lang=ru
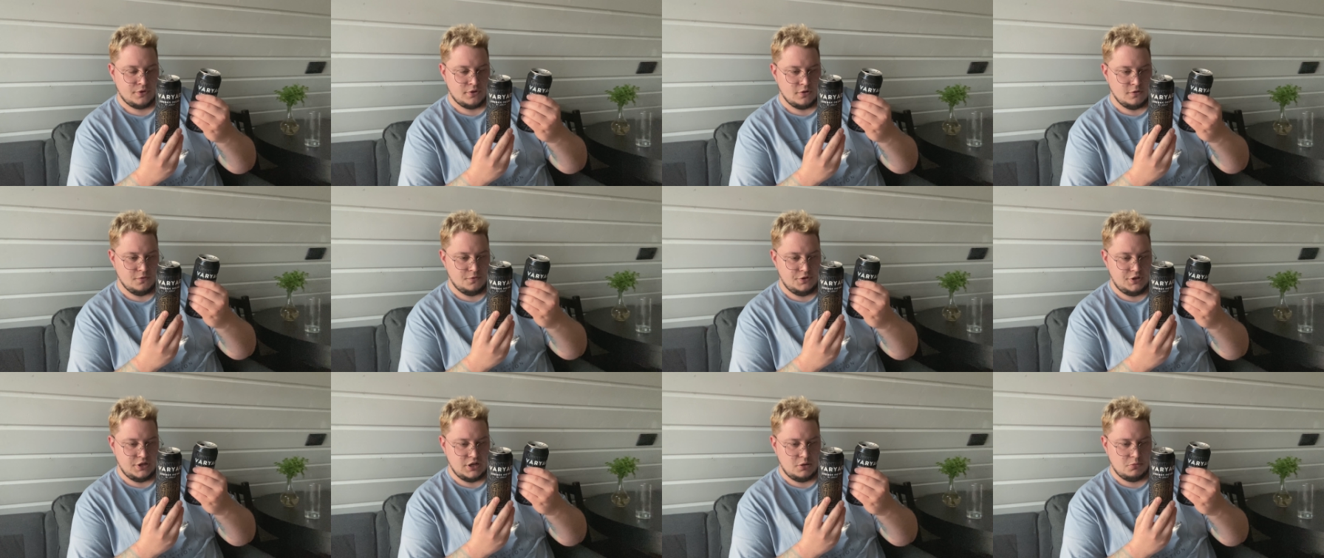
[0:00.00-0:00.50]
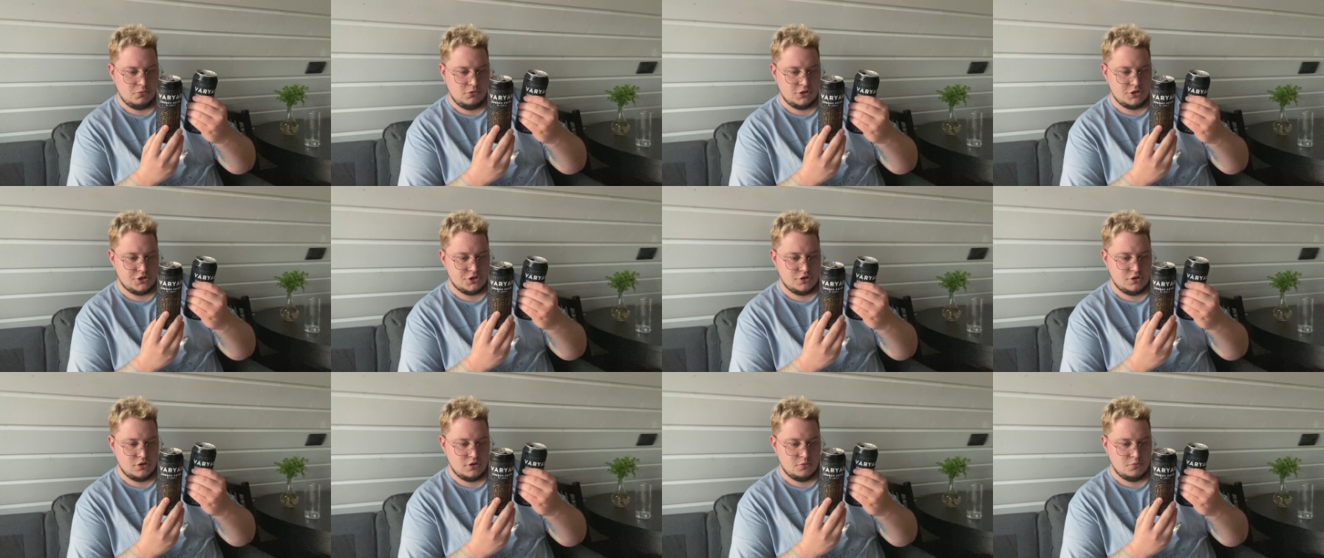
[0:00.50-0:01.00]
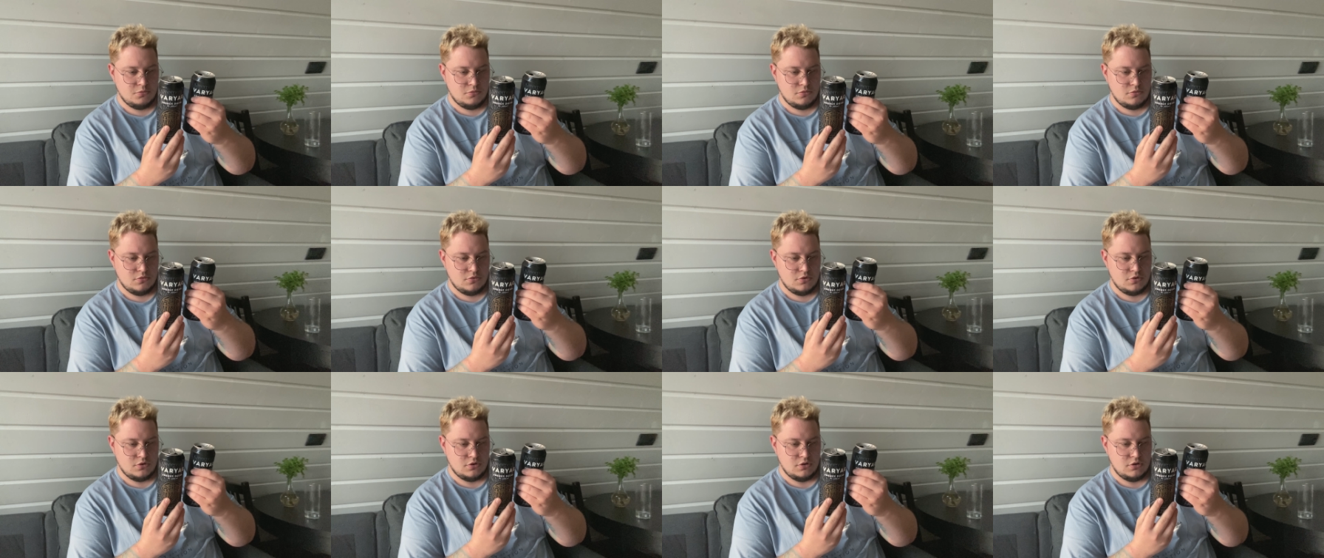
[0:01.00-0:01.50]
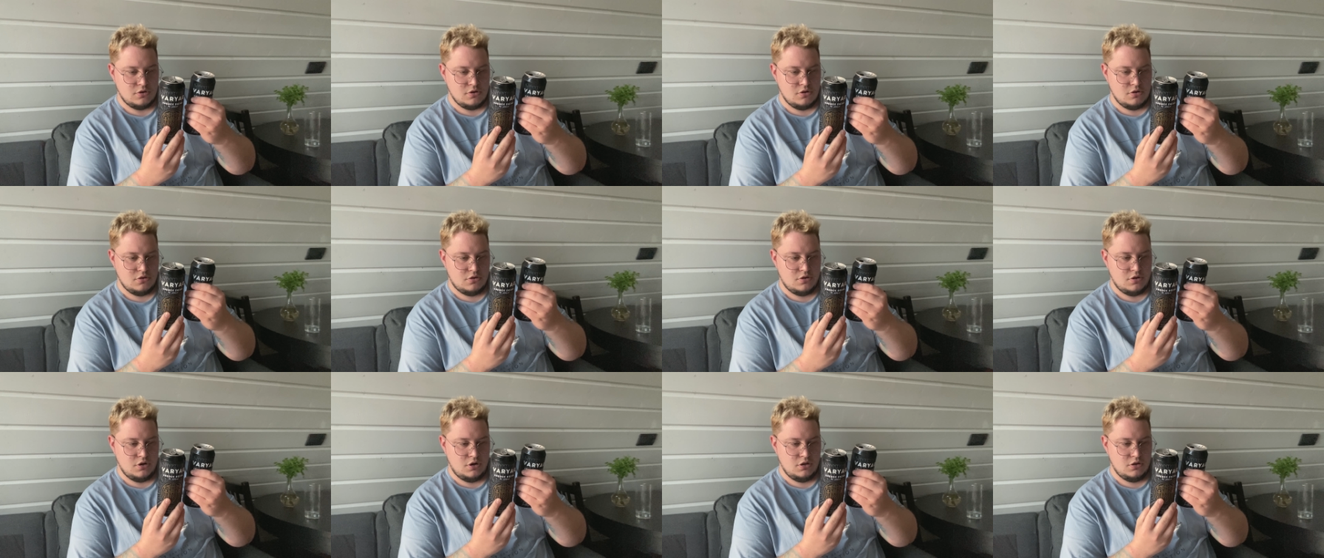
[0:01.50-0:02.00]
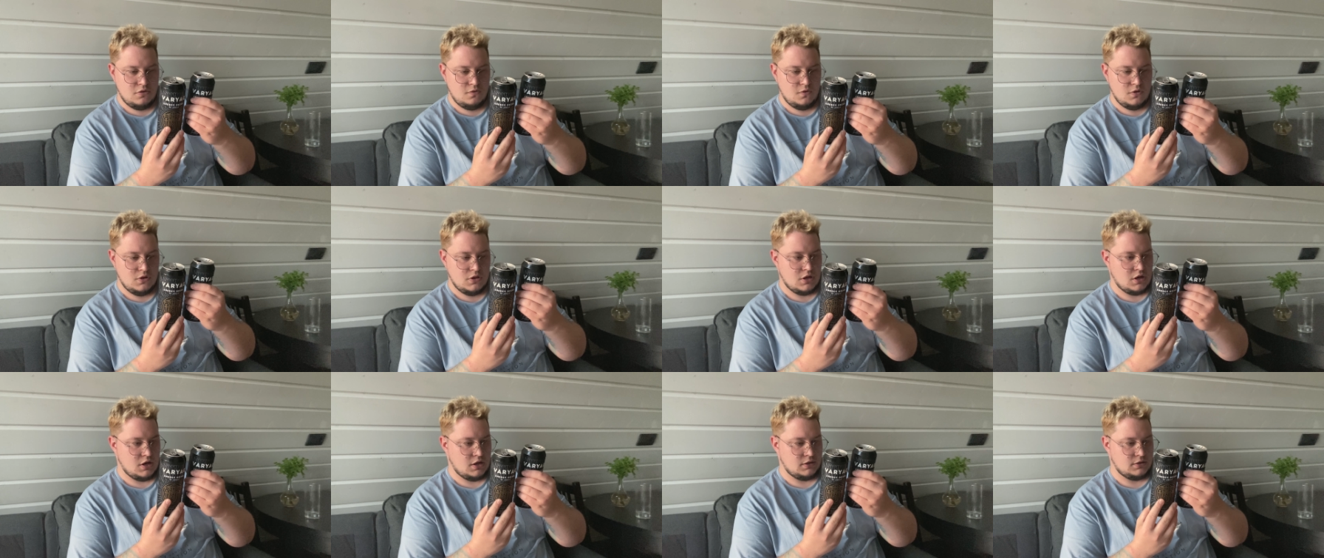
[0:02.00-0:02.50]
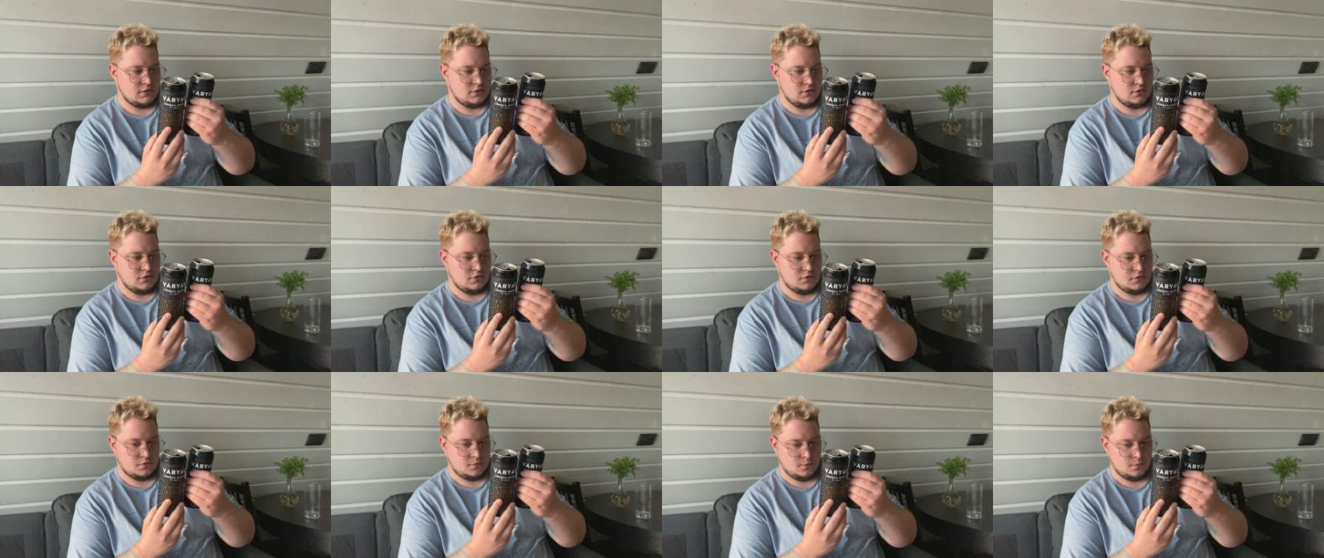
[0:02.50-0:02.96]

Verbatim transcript: в яблочном 3.12.